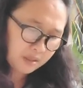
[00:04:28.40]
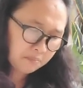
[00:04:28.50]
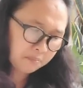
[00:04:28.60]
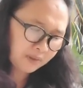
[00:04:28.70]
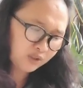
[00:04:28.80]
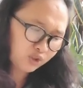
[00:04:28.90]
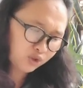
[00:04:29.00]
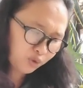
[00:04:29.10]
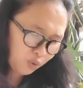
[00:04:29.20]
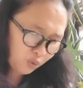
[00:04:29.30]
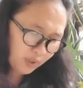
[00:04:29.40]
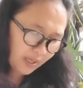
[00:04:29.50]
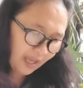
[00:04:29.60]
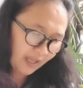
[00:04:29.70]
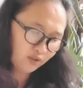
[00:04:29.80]
But you
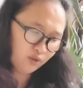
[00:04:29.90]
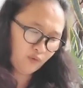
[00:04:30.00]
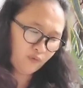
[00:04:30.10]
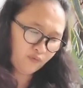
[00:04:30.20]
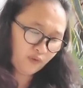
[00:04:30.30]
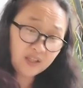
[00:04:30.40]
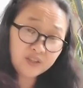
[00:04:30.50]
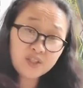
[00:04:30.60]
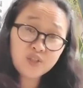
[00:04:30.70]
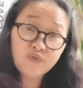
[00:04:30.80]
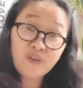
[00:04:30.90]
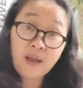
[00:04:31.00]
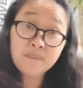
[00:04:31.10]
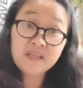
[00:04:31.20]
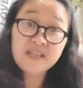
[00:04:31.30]
and your father's
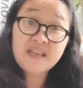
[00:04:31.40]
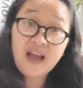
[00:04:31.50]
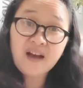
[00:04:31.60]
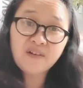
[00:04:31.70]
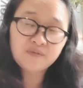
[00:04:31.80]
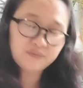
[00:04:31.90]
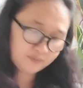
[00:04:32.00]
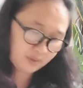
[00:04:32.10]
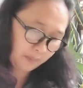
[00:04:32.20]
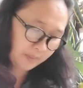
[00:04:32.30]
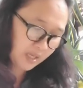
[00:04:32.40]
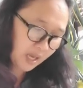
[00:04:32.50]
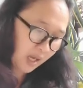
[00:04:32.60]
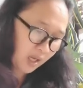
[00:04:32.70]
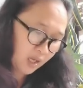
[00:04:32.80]
family have. Sabi
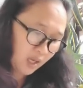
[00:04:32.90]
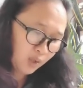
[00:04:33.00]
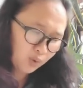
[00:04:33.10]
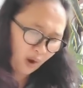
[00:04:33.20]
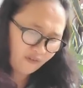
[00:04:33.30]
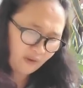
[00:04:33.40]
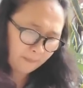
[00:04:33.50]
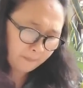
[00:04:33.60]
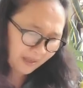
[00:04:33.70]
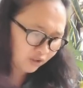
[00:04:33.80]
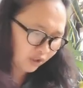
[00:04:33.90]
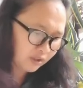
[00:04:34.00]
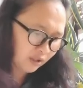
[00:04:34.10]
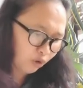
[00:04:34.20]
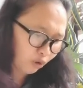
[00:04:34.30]
niya, you have
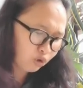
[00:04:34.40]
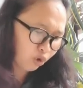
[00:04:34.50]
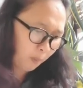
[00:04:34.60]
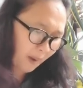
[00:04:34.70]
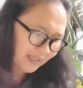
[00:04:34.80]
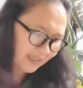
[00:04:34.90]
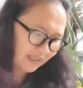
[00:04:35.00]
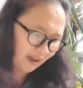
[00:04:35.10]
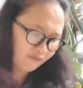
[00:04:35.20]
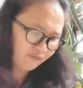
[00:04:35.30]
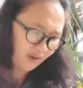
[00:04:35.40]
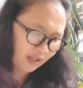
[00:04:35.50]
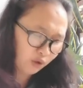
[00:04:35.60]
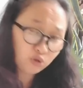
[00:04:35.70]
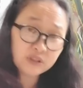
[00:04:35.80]
abandoned the Lord's command and have
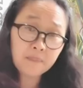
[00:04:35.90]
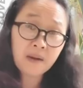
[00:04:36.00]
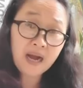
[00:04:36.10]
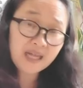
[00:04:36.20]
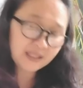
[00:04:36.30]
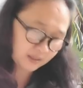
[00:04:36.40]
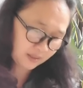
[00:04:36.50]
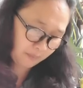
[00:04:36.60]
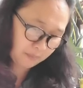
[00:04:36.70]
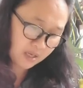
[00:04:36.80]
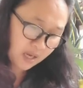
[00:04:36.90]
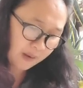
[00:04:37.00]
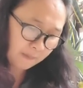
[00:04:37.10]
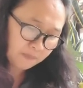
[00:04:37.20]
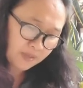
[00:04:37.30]
followed the Baal. Sabi
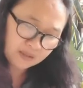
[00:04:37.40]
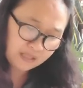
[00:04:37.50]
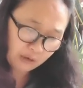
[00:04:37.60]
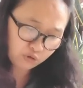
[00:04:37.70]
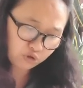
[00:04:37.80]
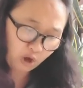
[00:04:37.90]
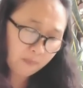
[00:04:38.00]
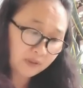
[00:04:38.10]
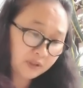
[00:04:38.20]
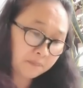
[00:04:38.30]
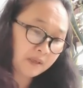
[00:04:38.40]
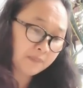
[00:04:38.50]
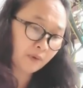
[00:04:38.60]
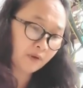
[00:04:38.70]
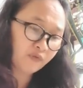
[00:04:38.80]
niya, now summon the
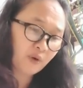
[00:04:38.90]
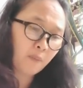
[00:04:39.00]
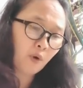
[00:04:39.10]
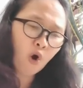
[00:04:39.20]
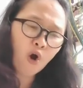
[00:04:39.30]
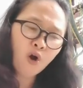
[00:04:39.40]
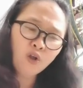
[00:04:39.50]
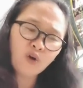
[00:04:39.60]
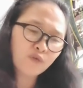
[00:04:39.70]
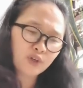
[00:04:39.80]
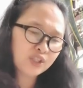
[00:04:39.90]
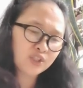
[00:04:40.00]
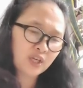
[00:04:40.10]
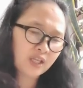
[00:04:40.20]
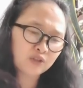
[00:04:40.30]
people from all over
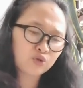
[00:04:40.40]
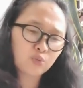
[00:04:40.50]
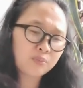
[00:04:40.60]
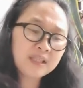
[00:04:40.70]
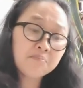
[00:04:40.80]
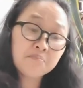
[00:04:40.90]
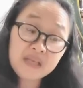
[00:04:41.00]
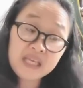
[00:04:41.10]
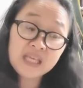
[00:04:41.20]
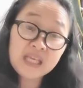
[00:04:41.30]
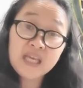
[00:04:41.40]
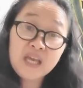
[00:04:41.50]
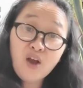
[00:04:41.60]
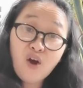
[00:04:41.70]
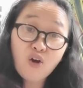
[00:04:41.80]
Israel to meet me
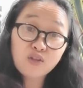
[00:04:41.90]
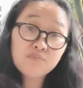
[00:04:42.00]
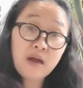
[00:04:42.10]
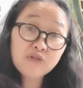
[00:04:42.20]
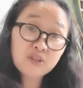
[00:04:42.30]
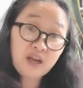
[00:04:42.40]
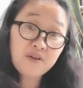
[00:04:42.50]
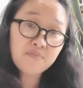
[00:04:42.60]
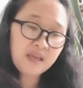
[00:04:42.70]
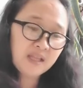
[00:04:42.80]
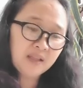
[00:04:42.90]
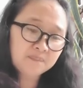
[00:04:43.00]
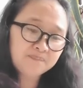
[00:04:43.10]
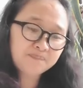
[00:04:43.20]
on Mount Carmel